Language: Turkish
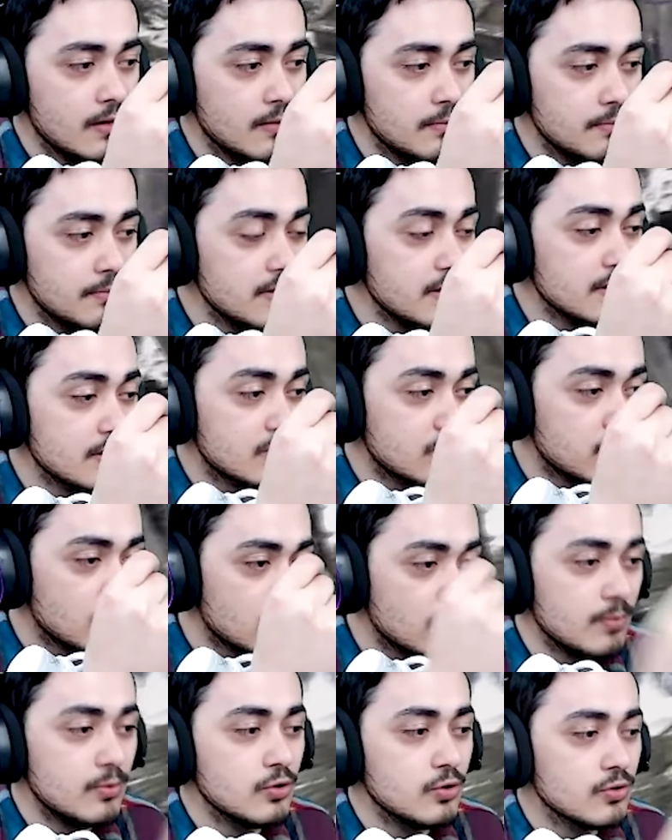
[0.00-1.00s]
Bir
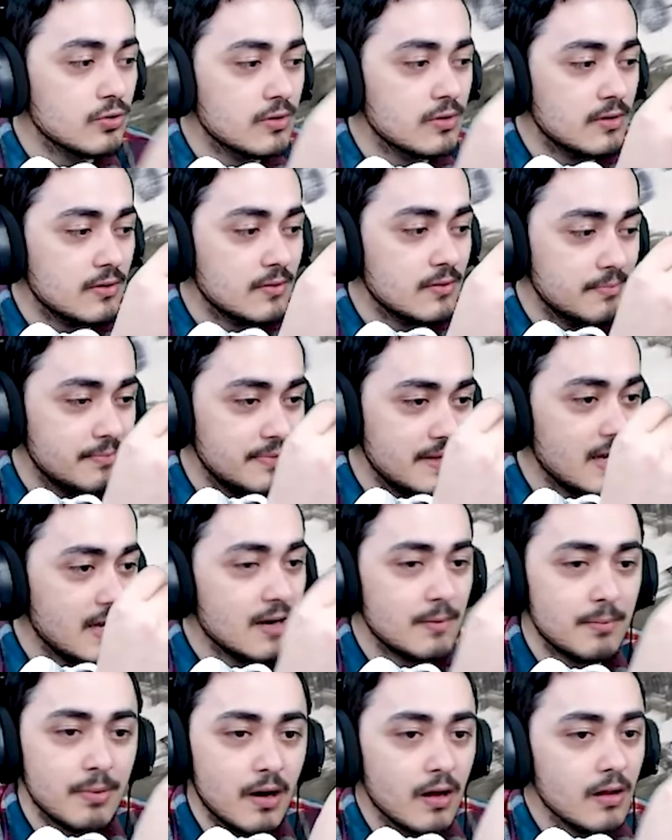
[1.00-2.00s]
kurumun bir
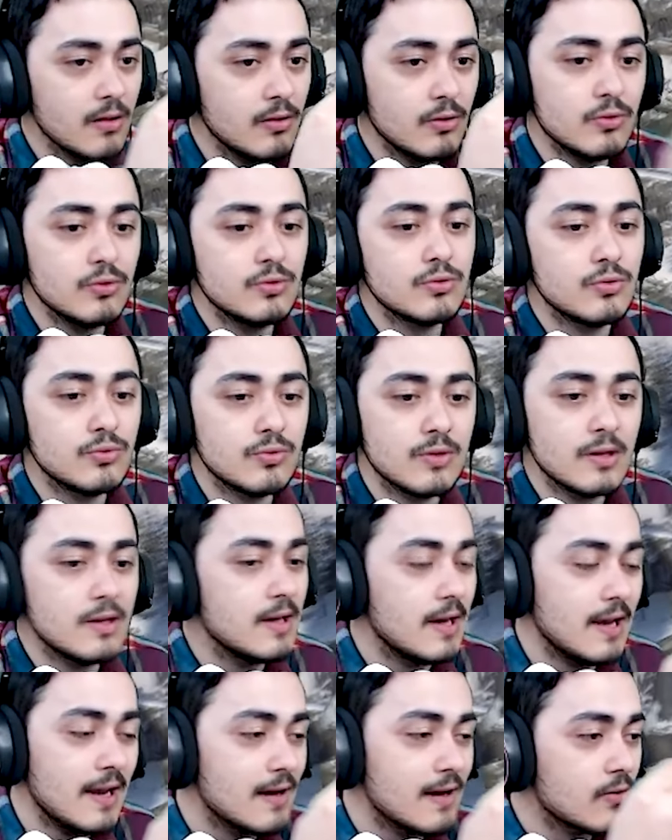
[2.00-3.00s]
yere bağlı olduğunda
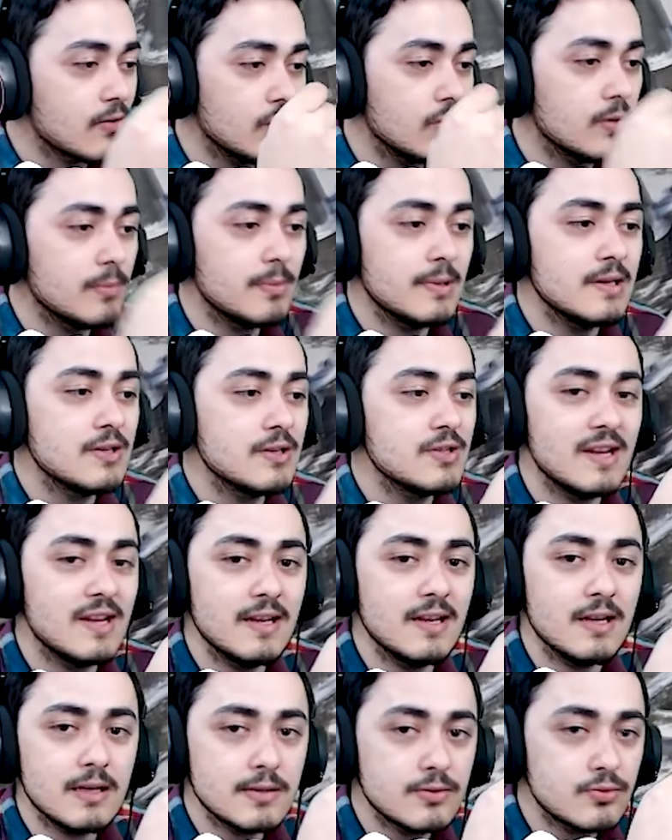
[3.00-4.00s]
neler
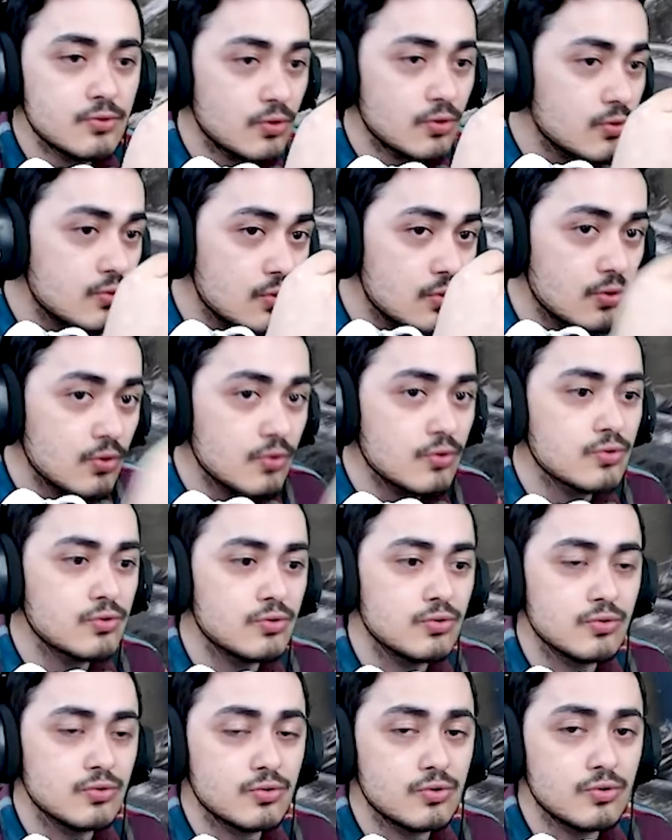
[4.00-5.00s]
olabileceğini az çok
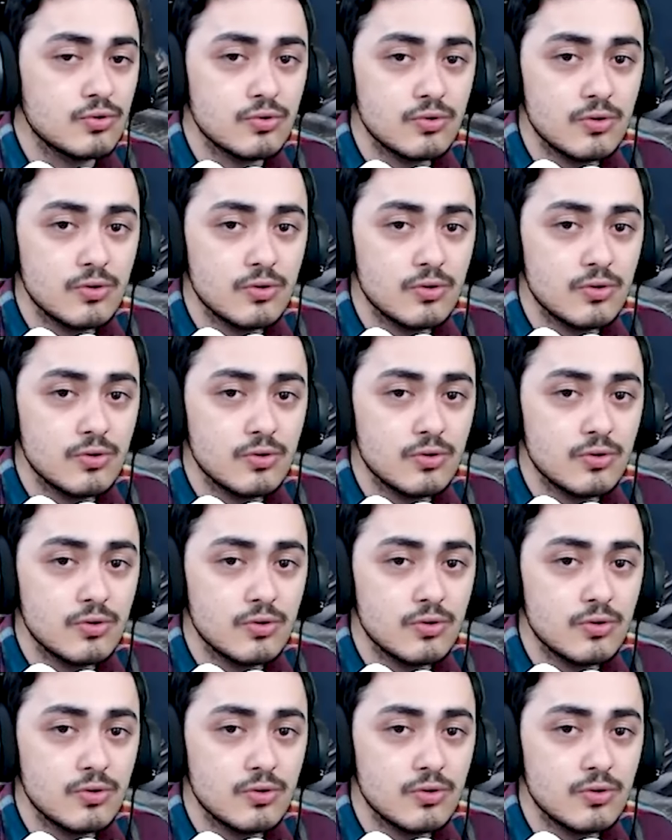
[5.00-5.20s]
görüyorsunuz.